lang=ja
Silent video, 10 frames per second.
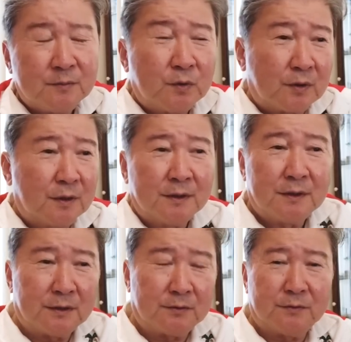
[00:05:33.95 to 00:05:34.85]
も
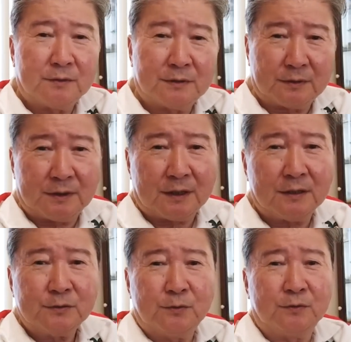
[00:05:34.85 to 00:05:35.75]
う、なんとかな、
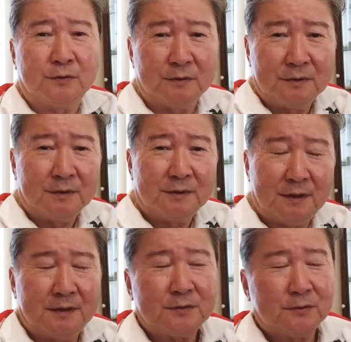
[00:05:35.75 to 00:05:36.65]
数多く、
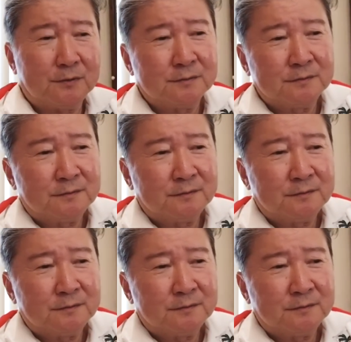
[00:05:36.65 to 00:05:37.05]
ね、その、